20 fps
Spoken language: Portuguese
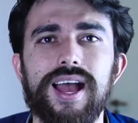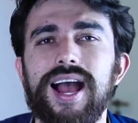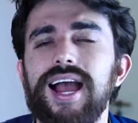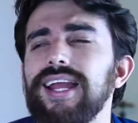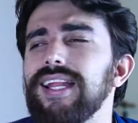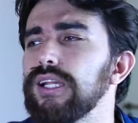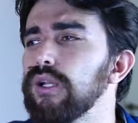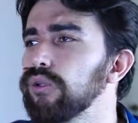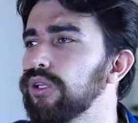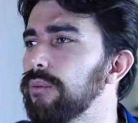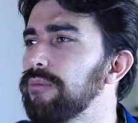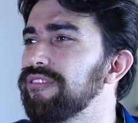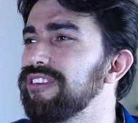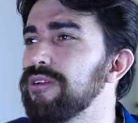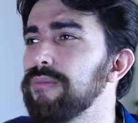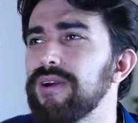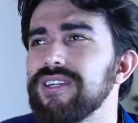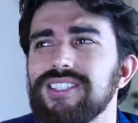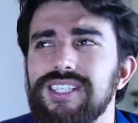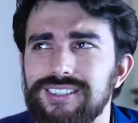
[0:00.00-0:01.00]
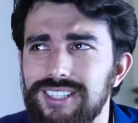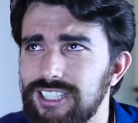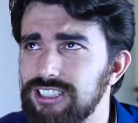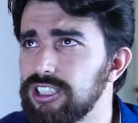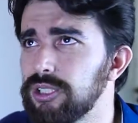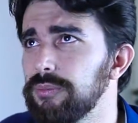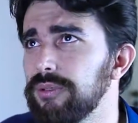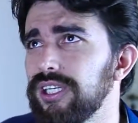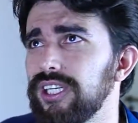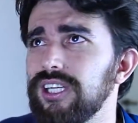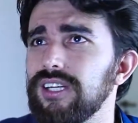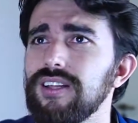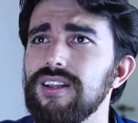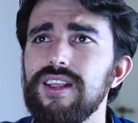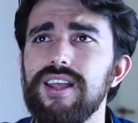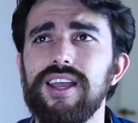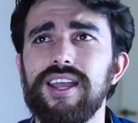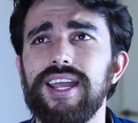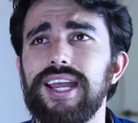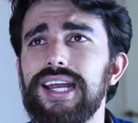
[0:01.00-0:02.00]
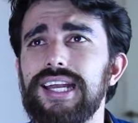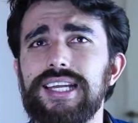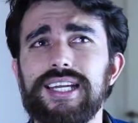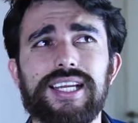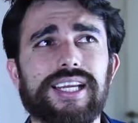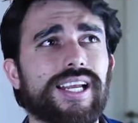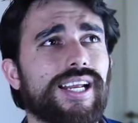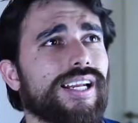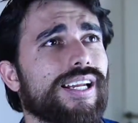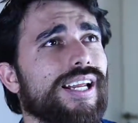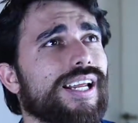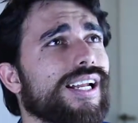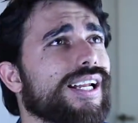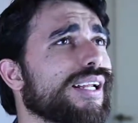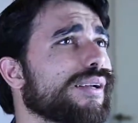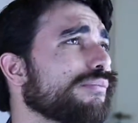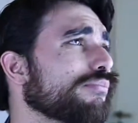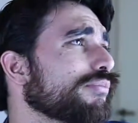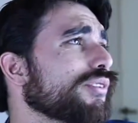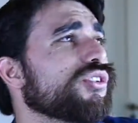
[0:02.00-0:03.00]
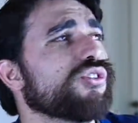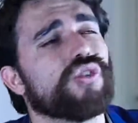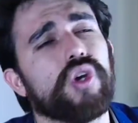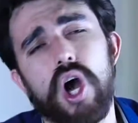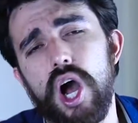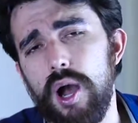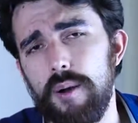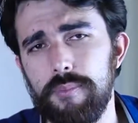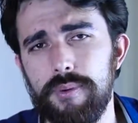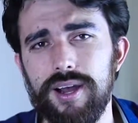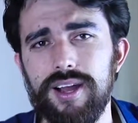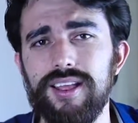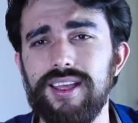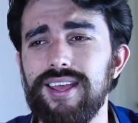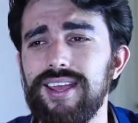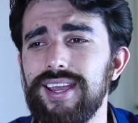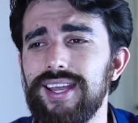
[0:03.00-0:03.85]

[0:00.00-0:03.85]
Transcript: ah, ele não tá vindo mais atrás de mim, ele, ele, ele me esnoba,